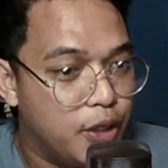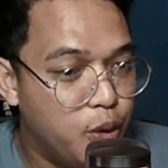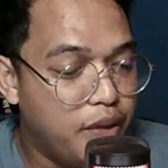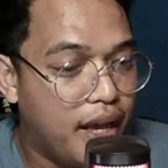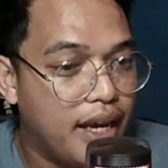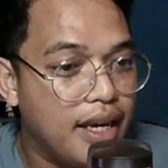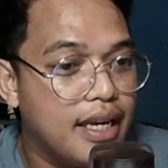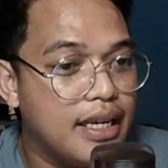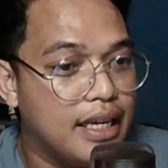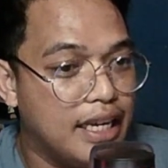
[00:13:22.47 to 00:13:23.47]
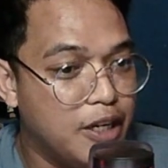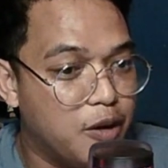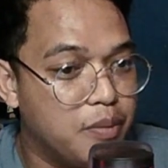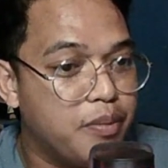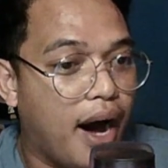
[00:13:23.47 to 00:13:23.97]
dunay
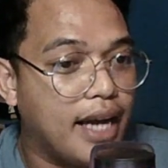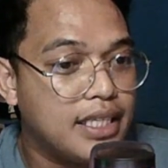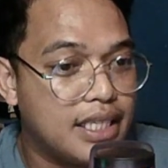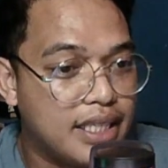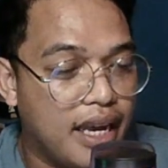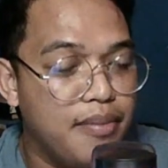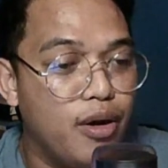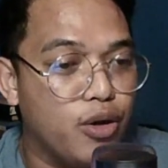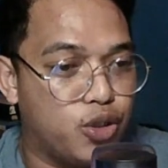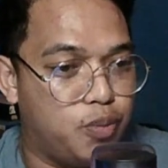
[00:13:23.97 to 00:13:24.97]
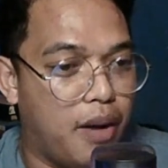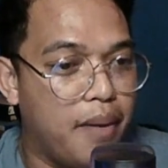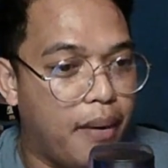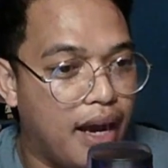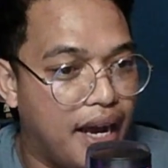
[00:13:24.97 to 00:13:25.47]
inom as stimulus
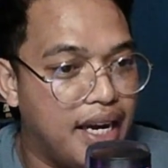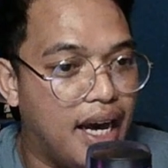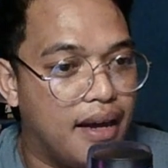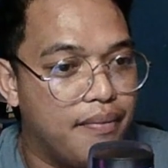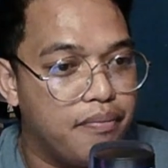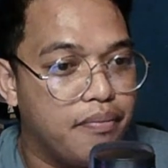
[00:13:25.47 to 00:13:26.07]
pang pagana